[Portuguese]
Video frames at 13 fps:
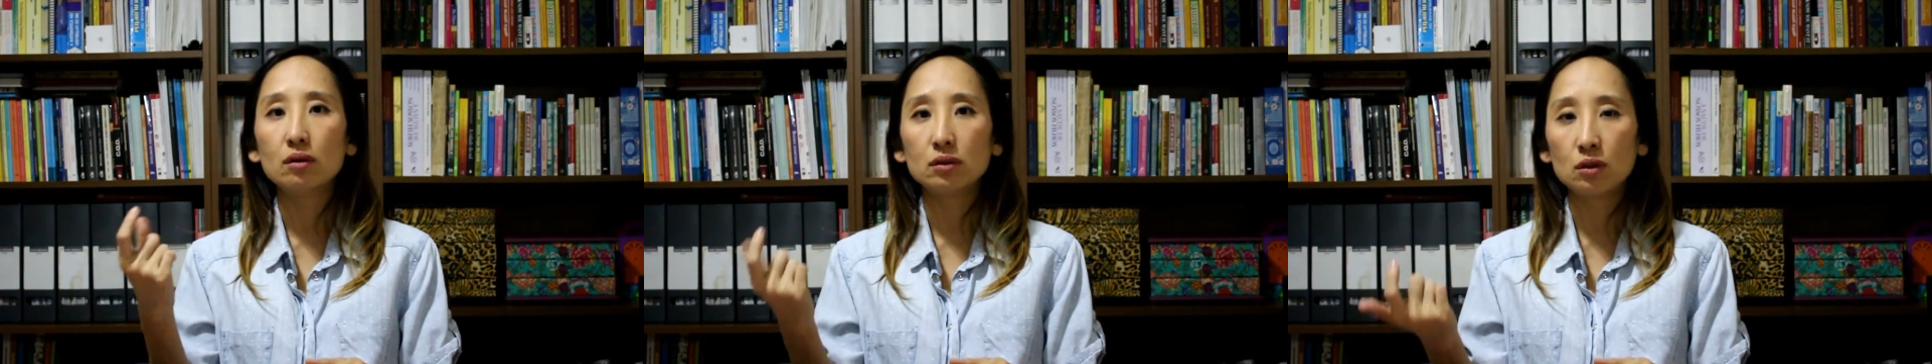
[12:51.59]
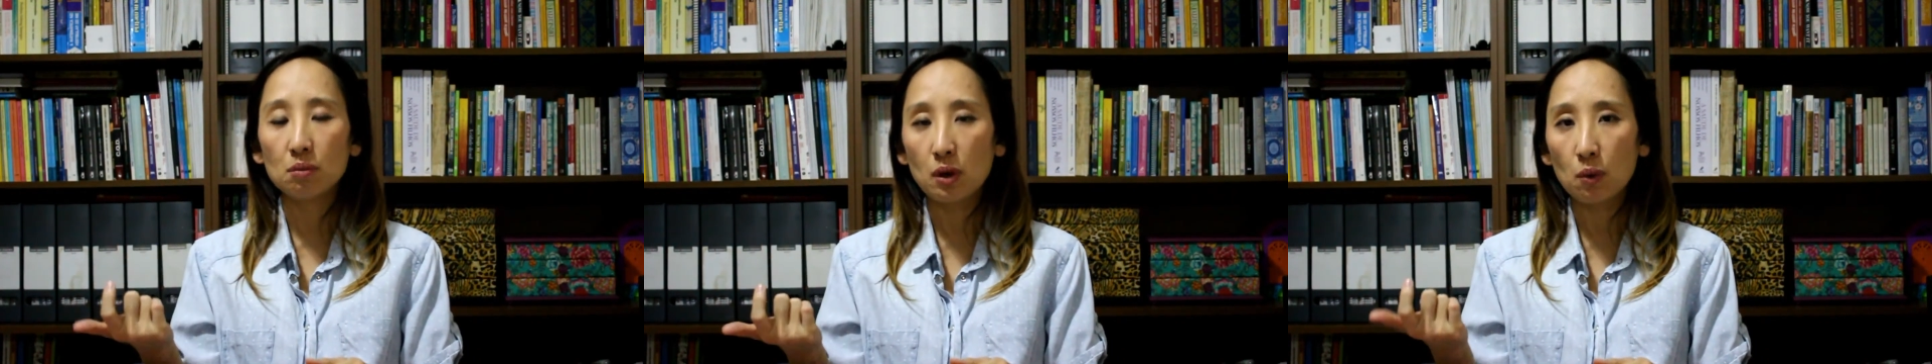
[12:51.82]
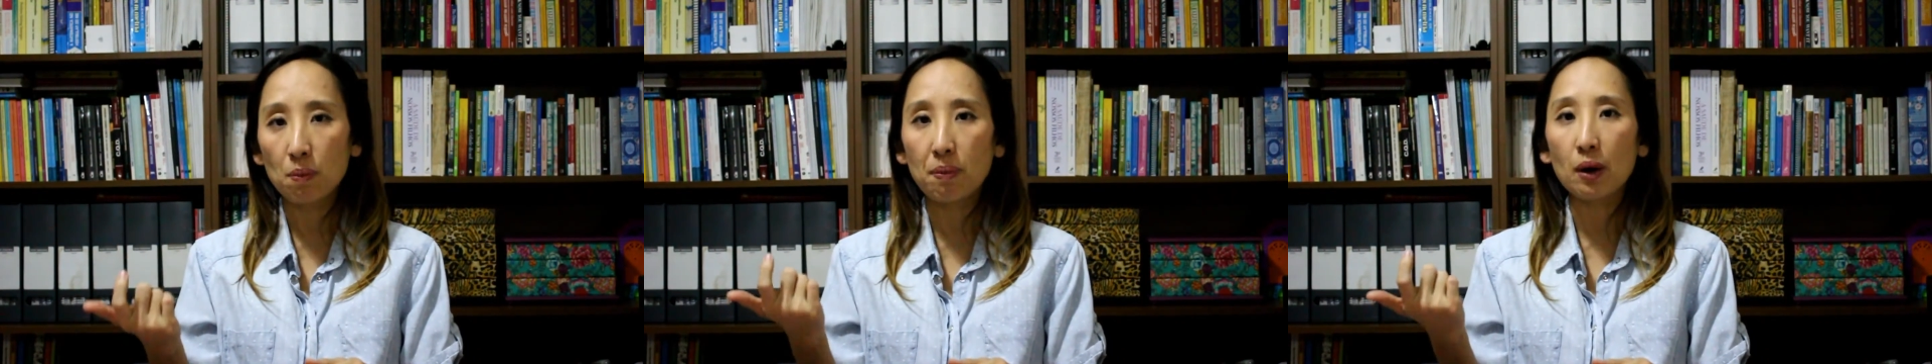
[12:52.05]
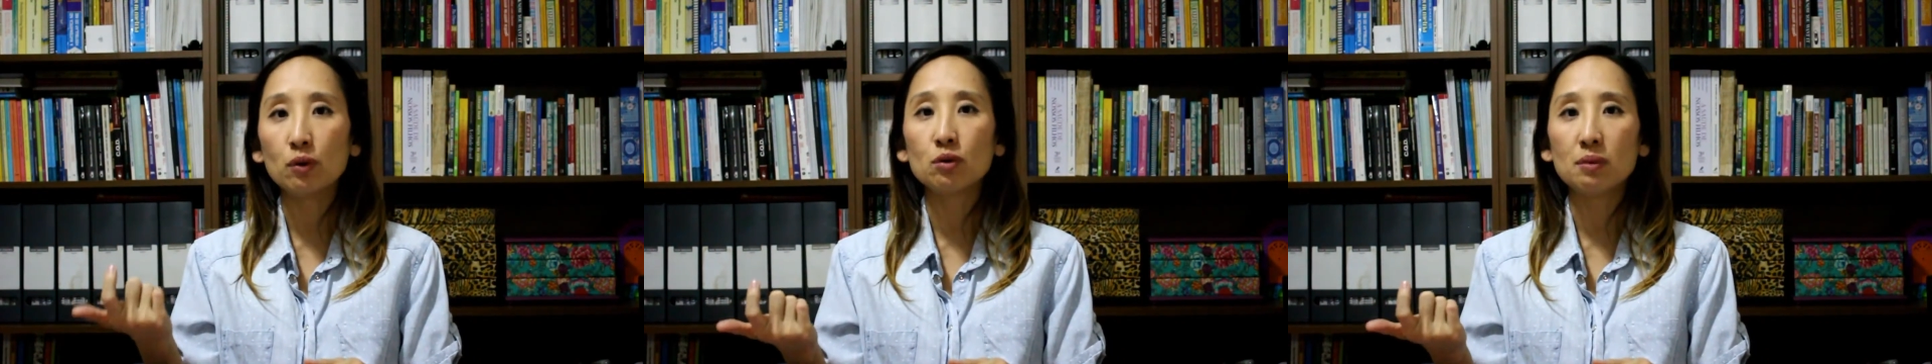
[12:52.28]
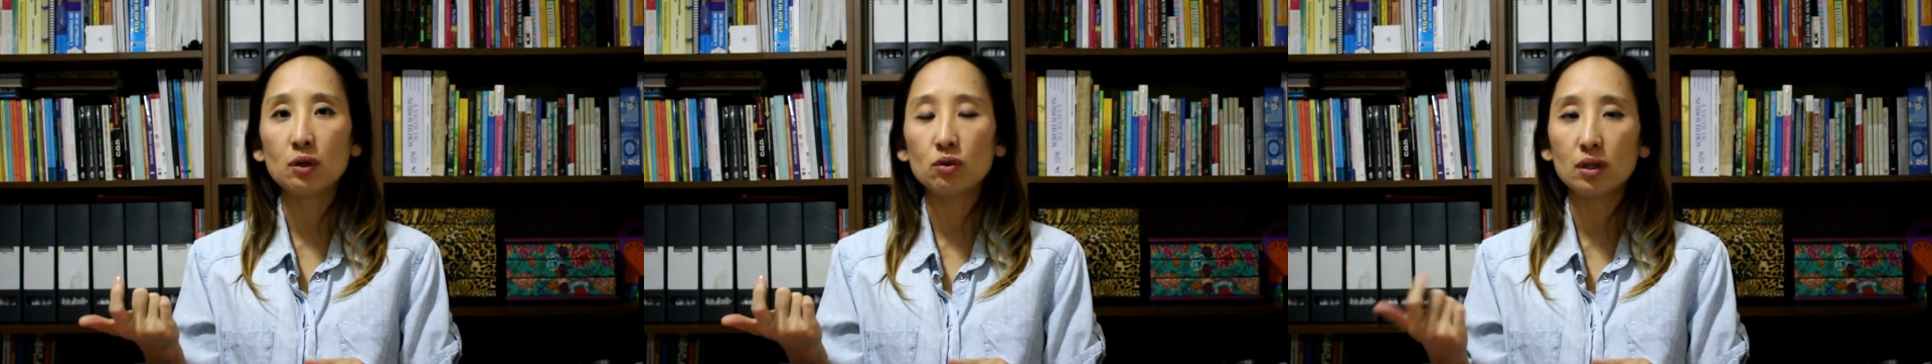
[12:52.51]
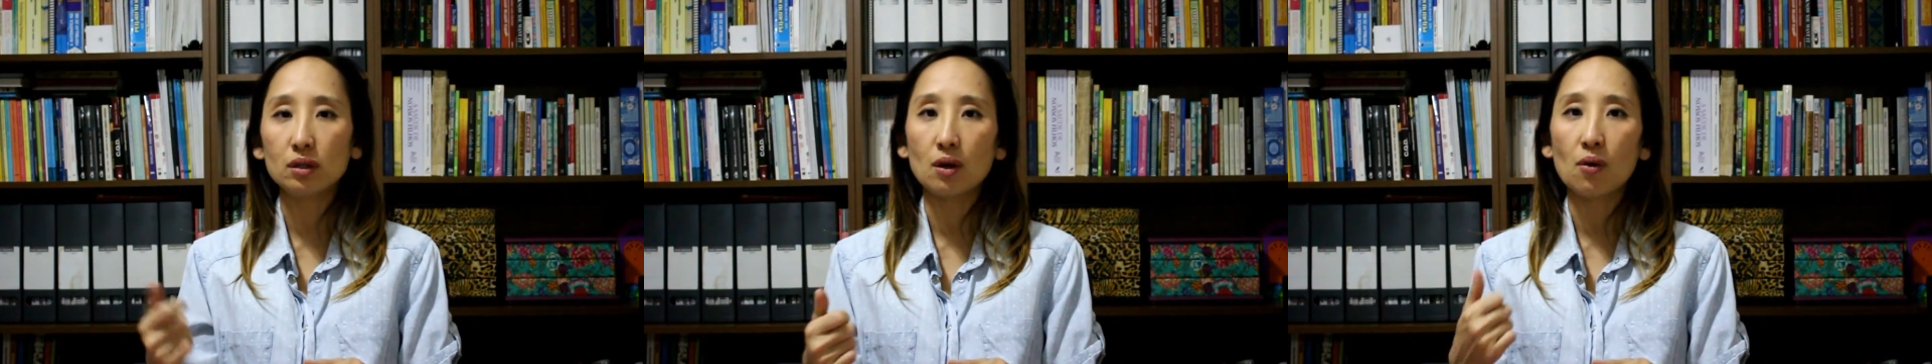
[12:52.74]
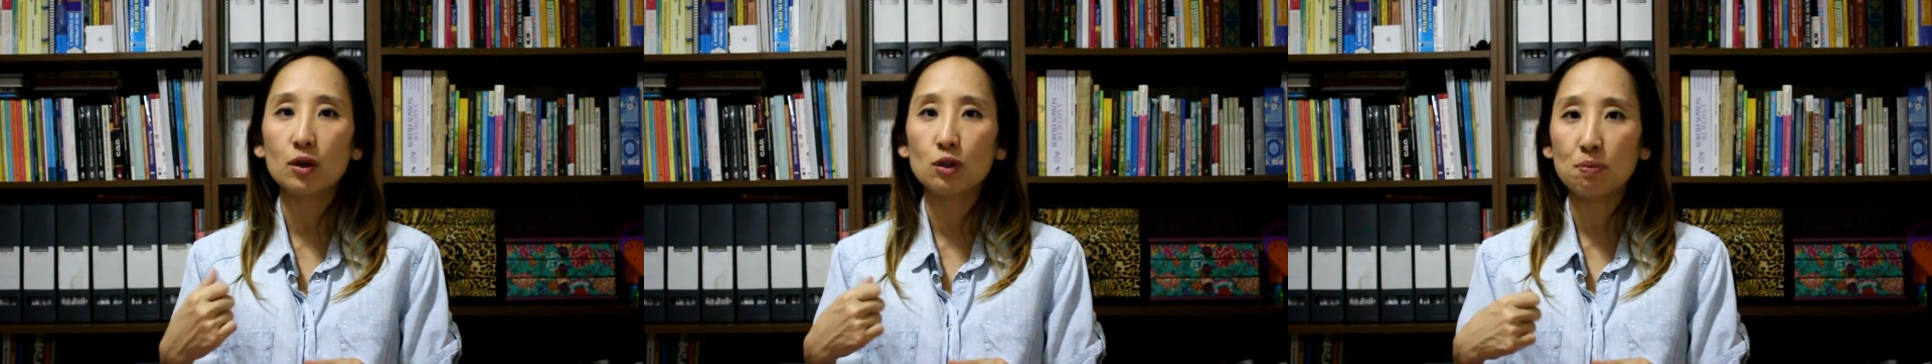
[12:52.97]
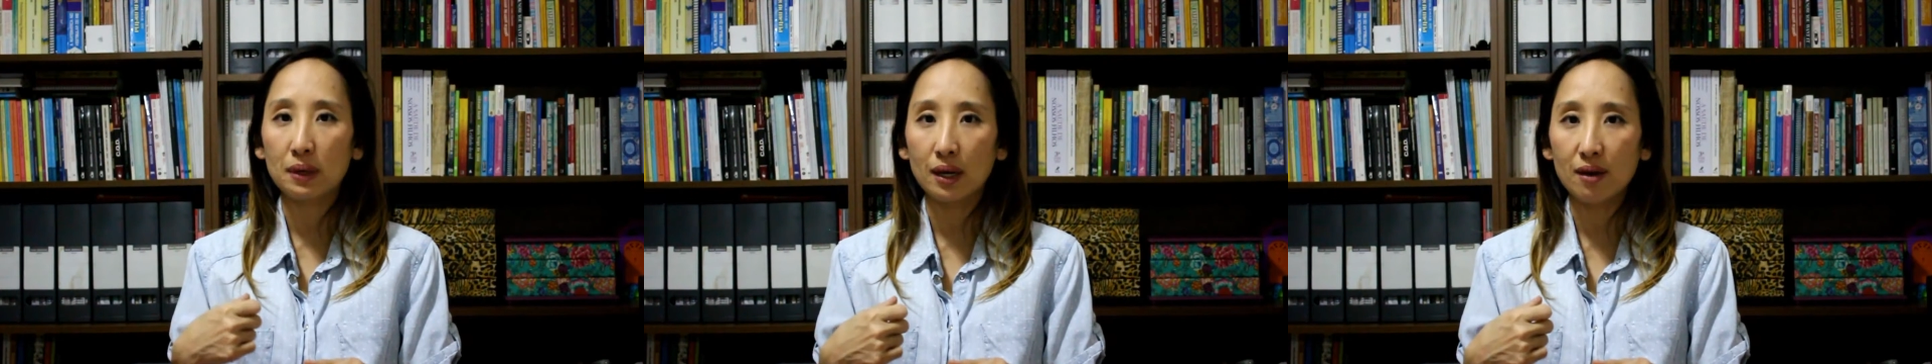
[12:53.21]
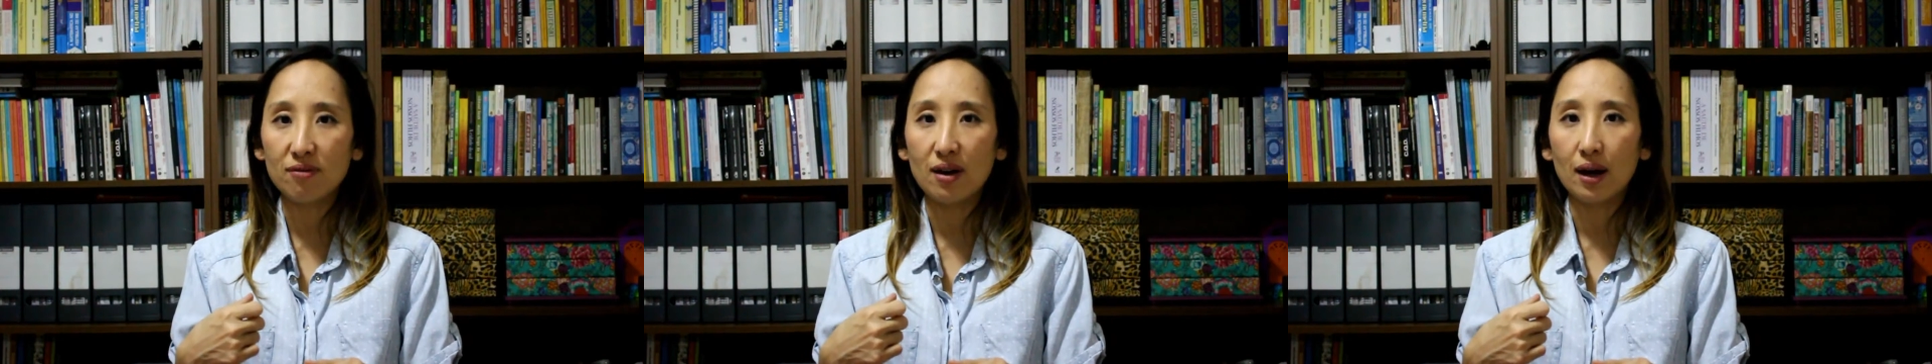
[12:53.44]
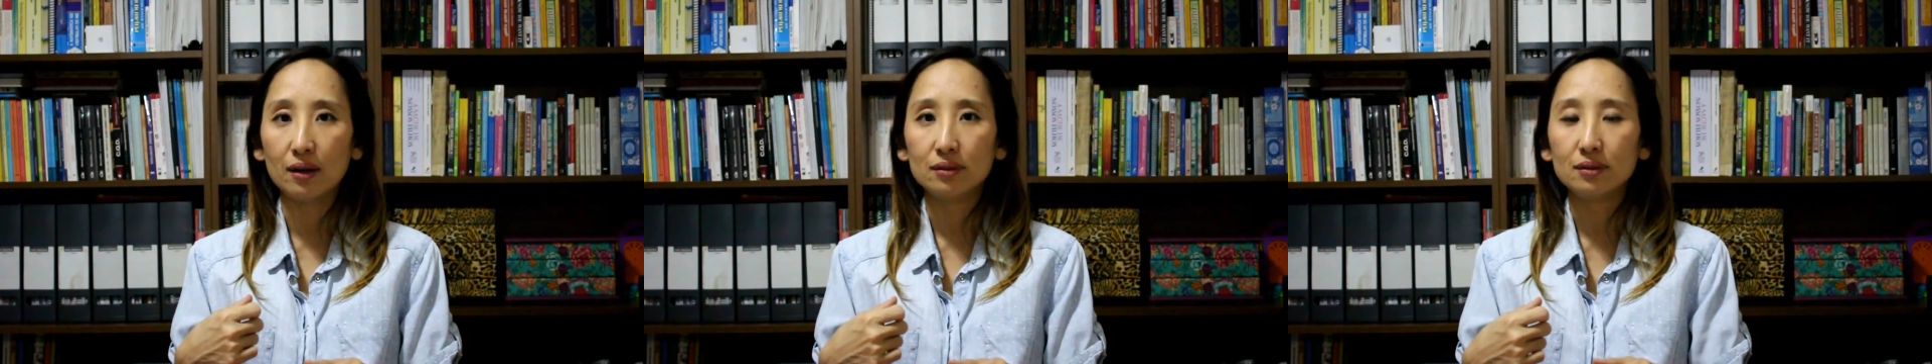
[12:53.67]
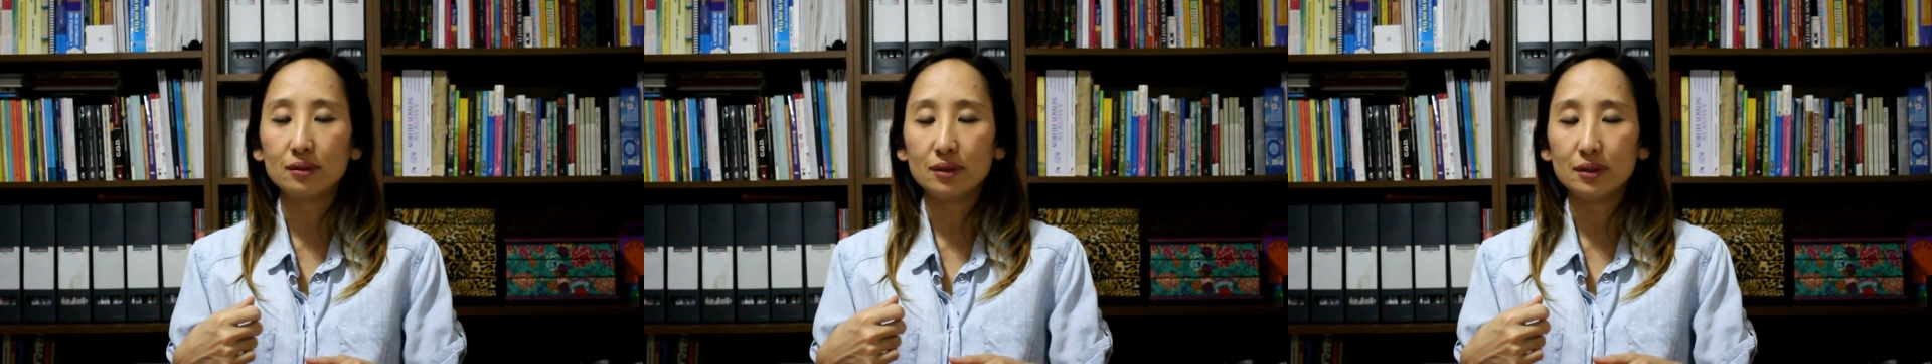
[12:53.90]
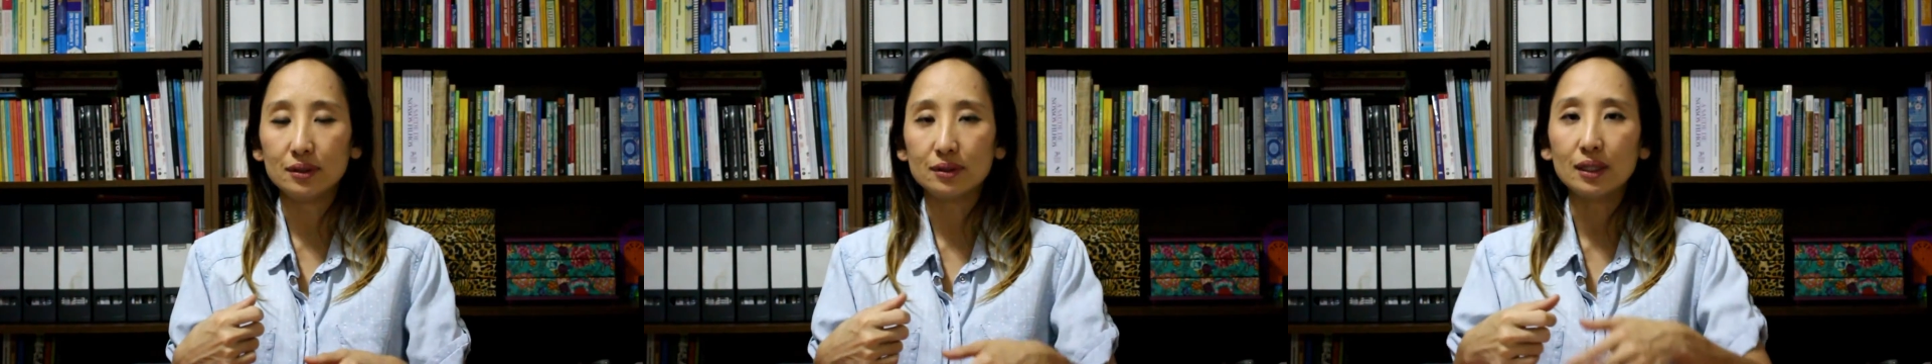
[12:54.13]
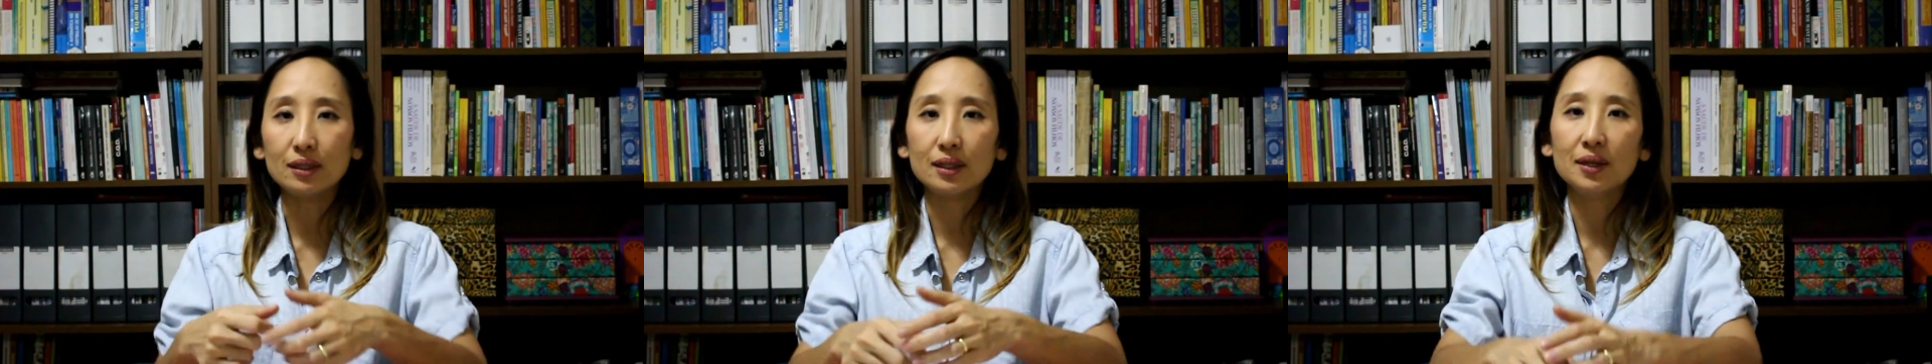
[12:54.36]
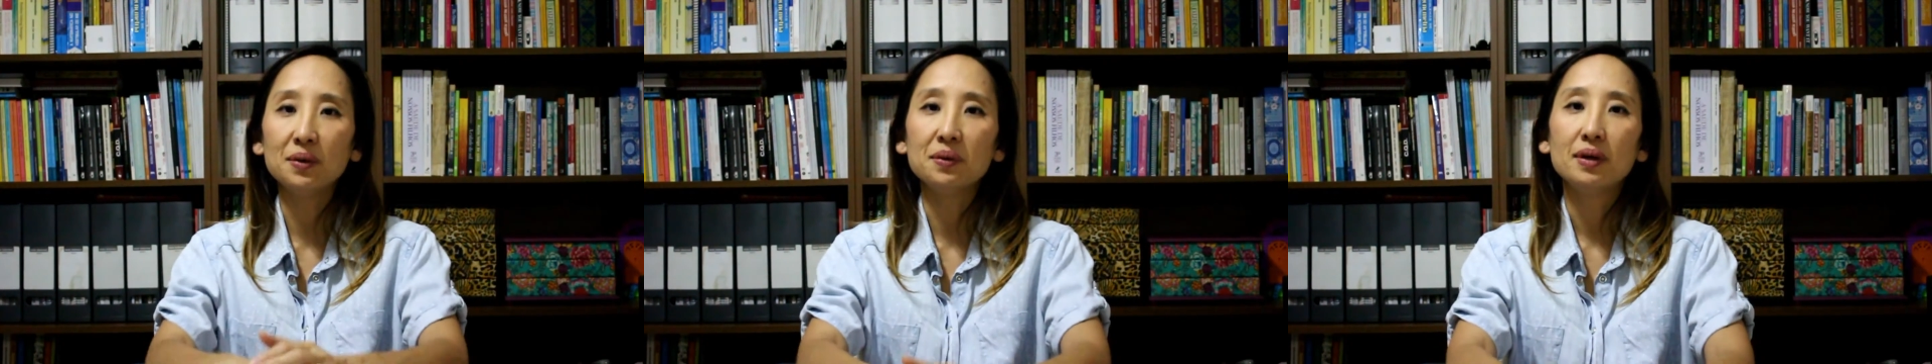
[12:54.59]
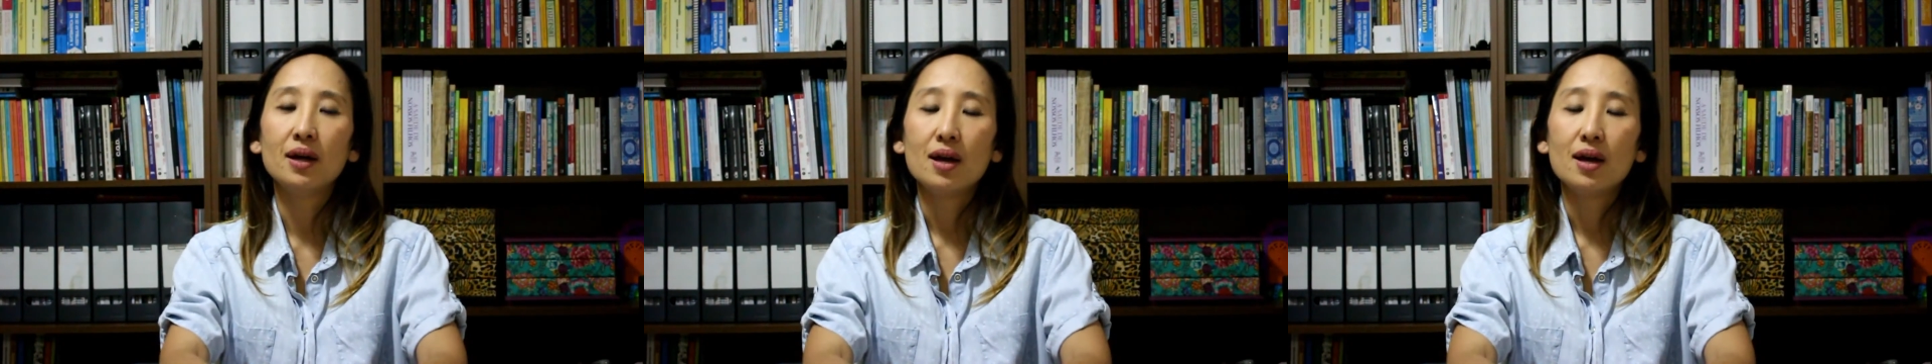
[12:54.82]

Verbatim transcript: o número P ou o número 38 para levar, entendeu?